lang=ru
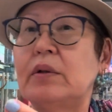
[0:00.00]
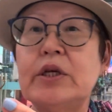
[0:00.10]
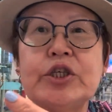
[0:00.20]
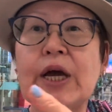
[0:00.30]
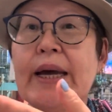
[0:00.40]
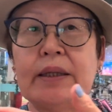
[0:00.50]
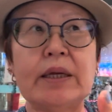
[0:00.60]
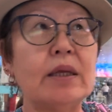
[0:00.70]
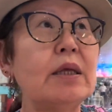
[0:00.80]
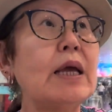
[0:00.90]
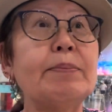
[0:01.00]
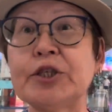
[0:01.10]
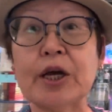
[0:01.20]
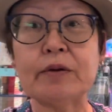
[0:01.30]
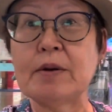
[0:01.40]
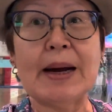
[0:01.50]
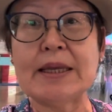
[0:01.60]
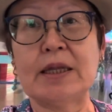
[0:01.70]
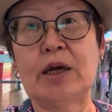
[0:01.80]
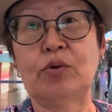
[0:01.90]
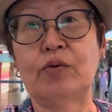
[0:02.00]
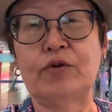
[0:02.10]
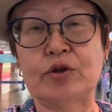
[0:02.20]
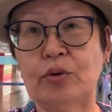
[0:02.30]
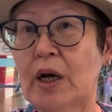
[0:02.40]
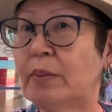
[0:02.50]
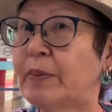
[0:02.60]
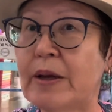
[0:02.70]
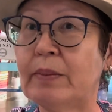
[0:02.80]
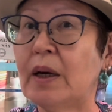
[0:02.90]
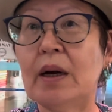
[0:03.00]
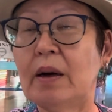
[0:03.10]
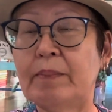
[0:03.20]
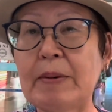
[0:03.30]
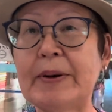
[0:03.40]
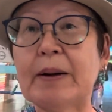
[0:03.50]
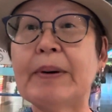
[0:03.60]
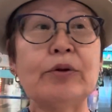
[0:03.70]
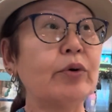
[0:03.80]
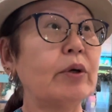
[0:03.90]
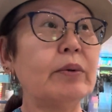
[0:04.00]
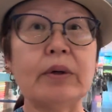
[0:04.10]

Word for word: нечаянно, не обращают внимания на эту визу, как бы им по барабану.